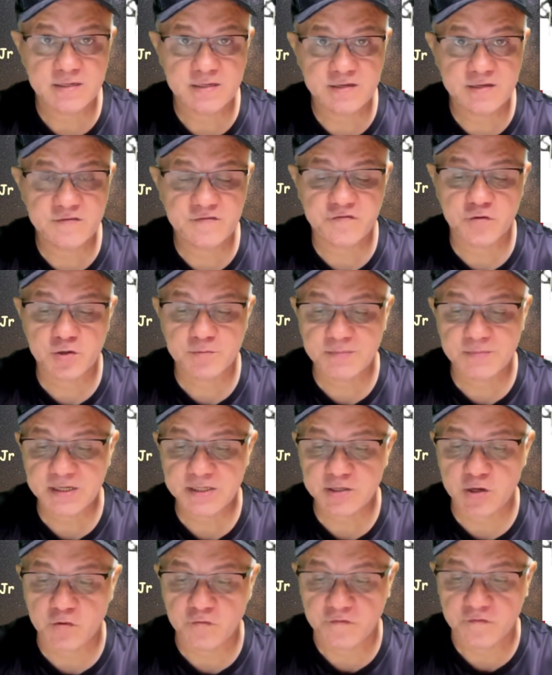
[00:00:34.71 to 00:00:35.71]

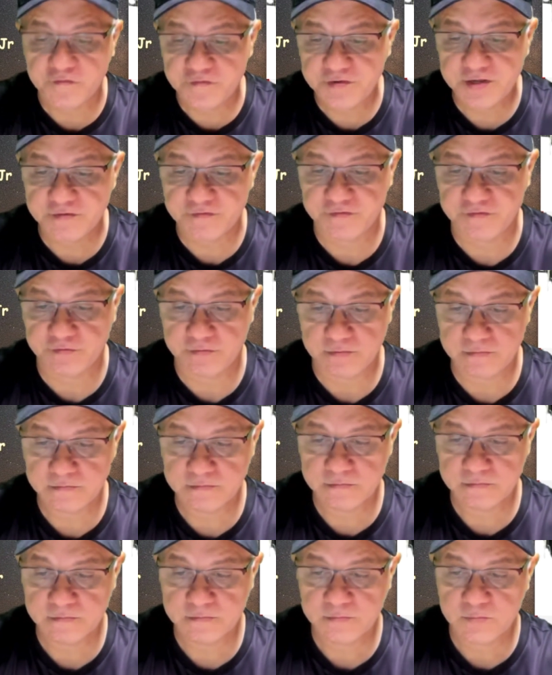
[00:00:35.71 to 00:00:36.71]
informando ao vivo
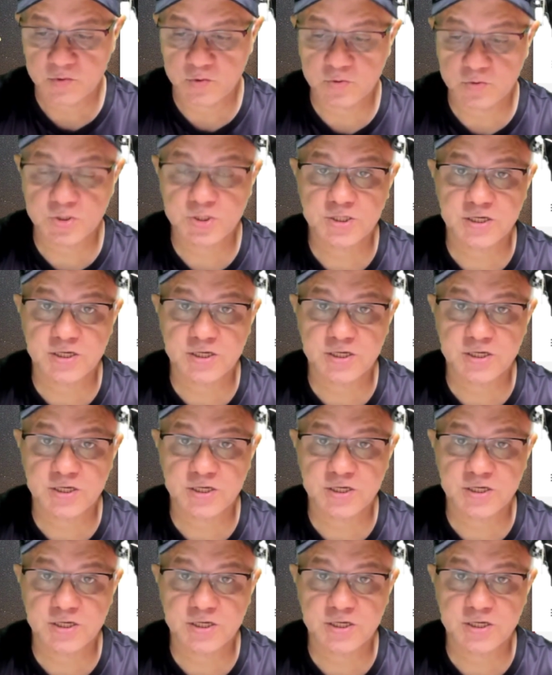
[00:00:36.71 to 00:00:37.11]
os